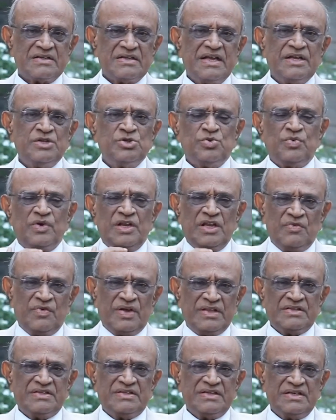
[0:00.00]
நெஞ்சு வலி
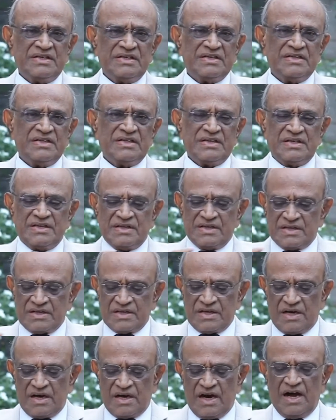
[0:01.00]
வந்து
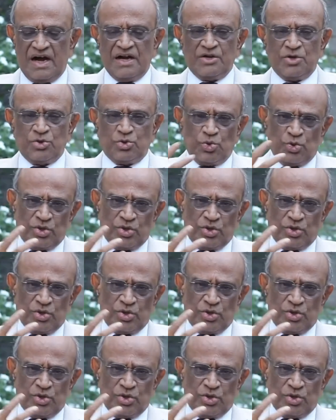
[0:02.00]
ஹார்ட்டு